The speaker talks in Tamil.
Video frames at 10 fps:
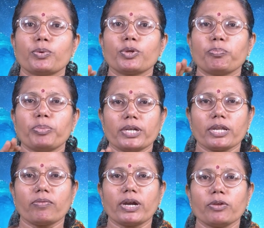
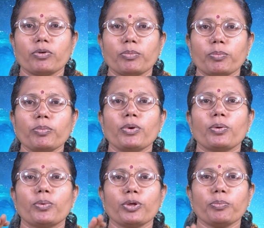குறிப்பிட்ட வடிவமும்
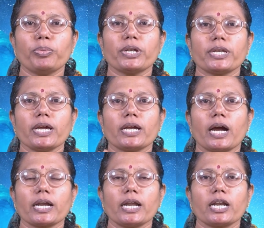குறிப்பிட்ட
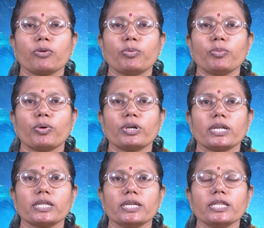கன அளவும்
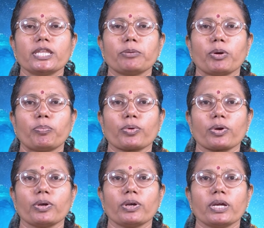கொண்டது
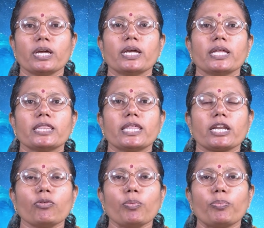திண்மப்பொருள்
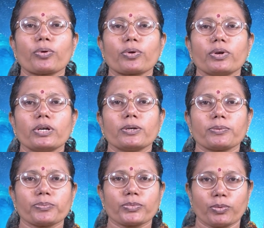திரவப்பொருள்
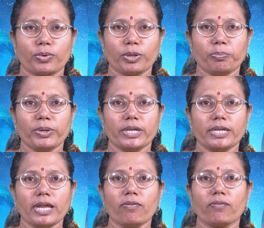
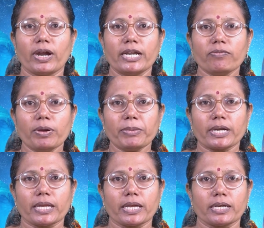குறிப்பிட்ட வடிவம்
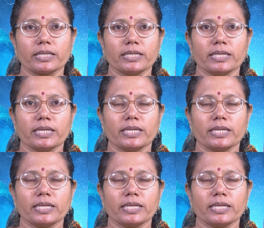கிடையாது